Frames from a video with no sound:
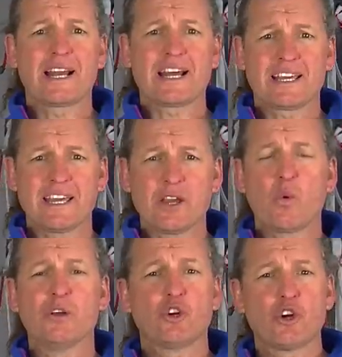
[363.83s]
hará que
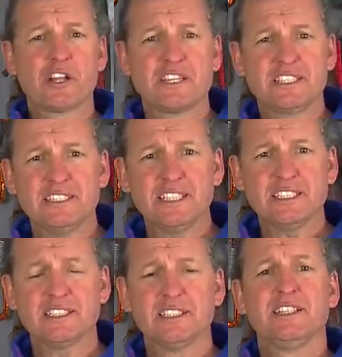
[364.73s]
cuando lo
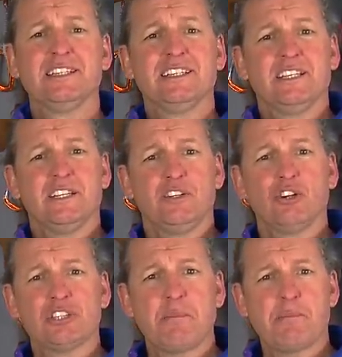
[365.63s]
necesites
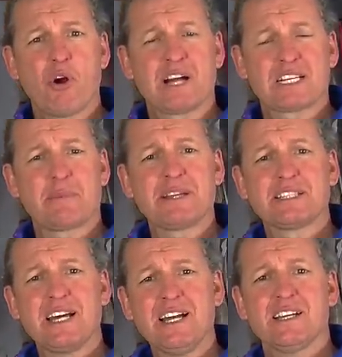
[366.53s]
no te pongas a
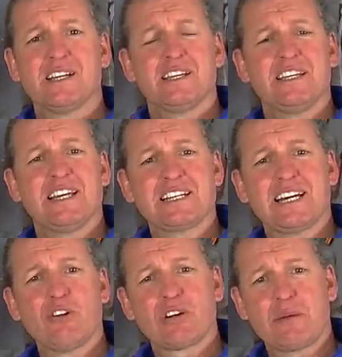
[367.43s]
pensar y a
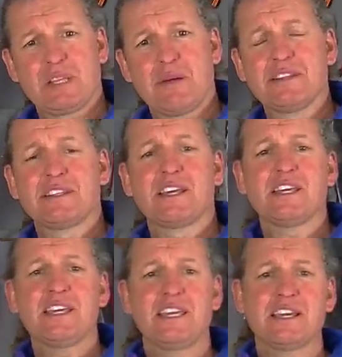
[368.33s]
sacarlo
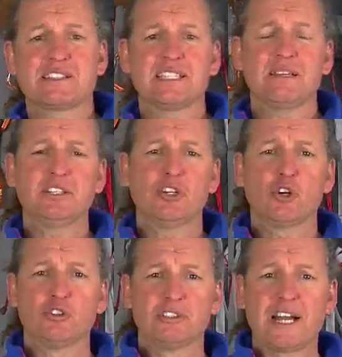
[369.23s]
rápidamente. Y exactamente
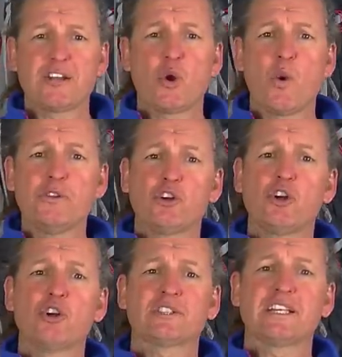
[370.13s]
lo contrario, cuando
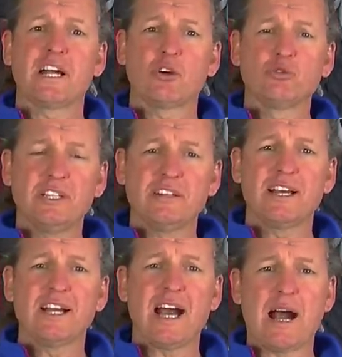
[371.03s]
no los tengas que
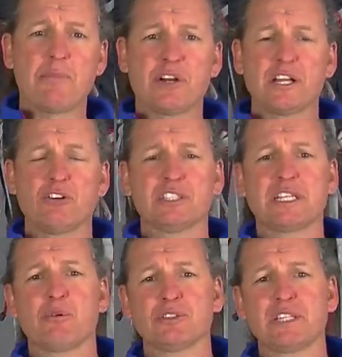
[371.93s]
utilizar, a ponerlos y
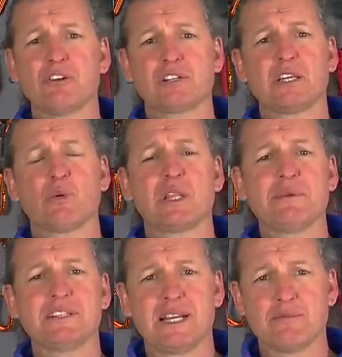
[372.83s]
transportarlos
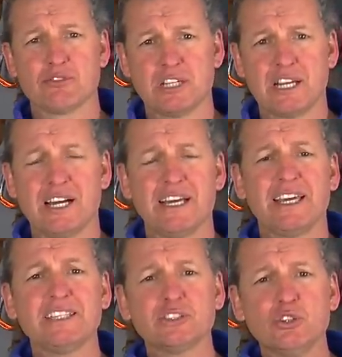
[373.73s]
adecuadamente en la mochila.
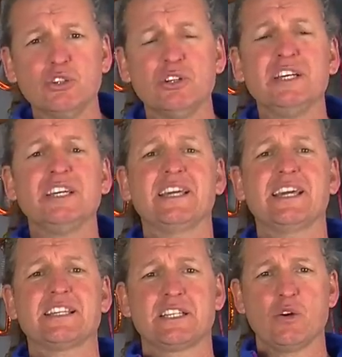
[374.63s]
Esto
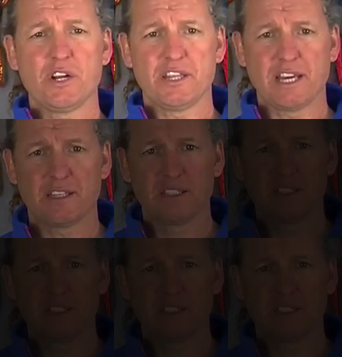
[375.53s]
es seguridad.